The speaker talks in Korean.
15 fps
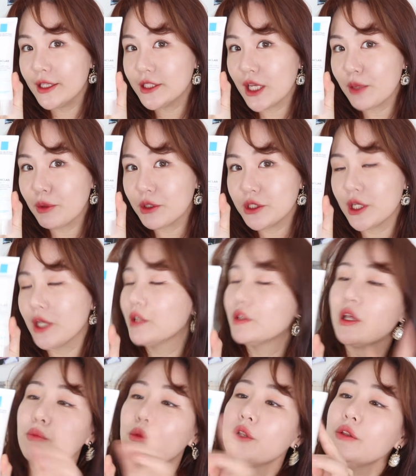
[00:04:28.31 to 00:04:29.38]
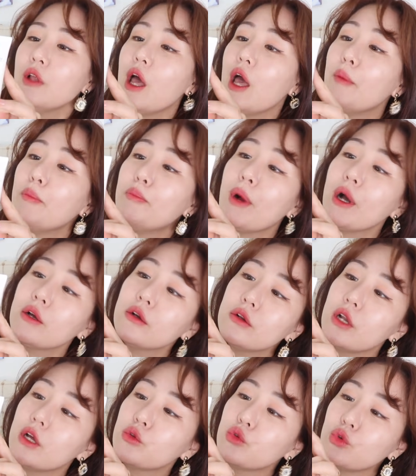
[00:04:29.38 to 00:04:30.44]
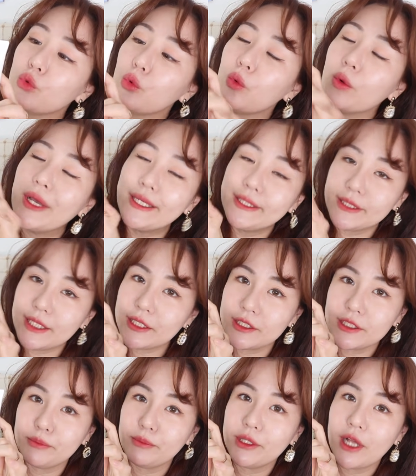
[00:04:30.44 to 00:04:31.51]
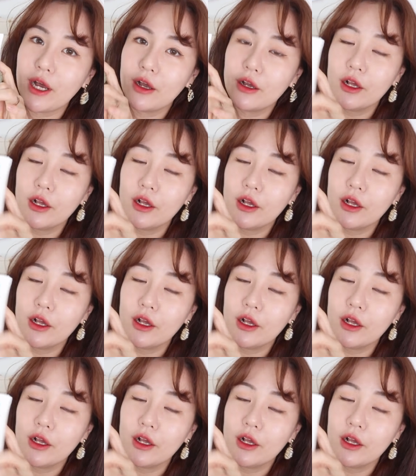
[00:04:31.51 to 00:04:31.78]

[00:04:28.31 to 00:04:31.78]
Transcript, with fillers: 세 번째 아이템은 에파클라 듀오 에센스입니다.